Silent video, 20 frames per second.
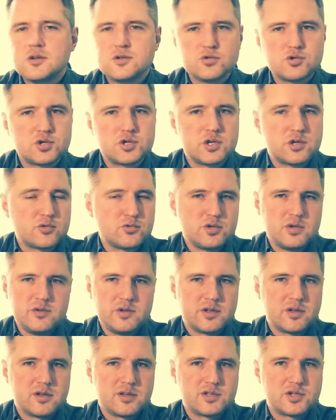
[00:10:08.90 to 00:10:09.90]
Слушайте, это
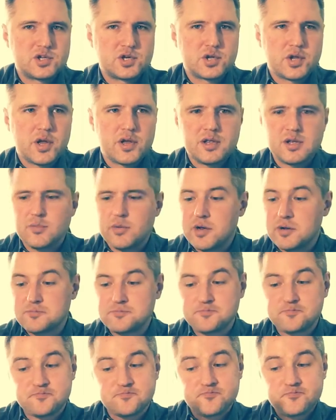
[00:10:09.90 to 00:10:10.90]
удивительное сочетание,
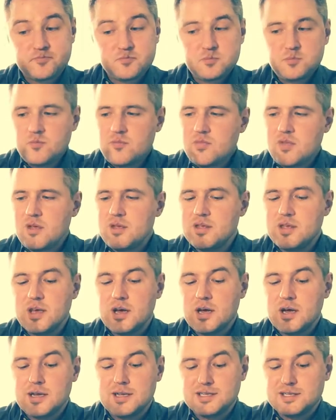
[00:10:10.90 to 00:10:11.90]
прям.
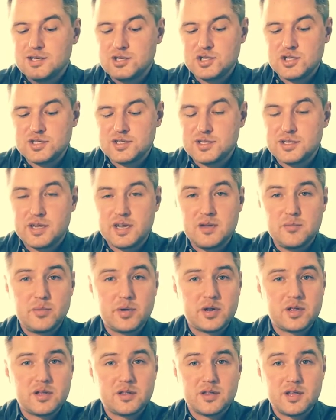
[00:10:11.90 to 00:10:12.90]
Я, если честно,
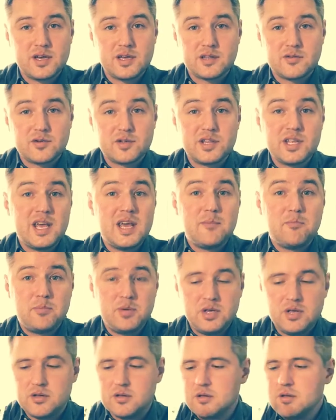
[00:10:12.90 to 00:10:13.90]
Гринберген до этого не
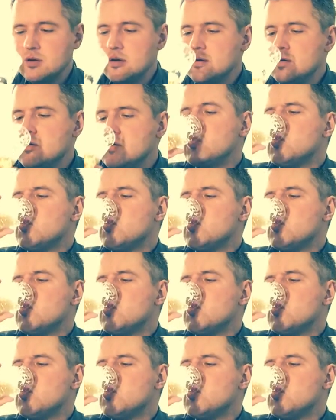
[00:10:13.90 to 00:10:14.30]
пил.